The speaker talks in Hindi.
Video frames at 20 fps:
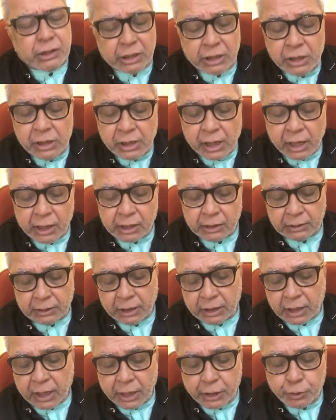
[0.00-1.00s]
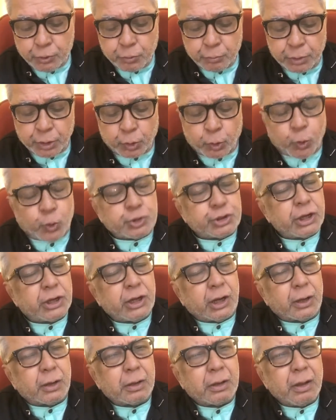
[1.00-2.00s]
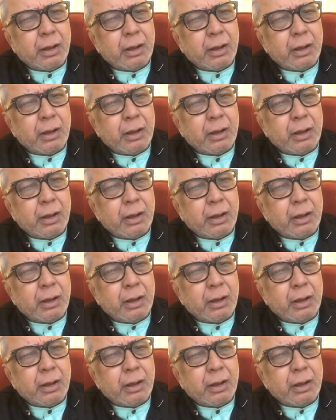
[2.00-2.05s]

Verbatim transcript: किन गहराइयों में खो जाना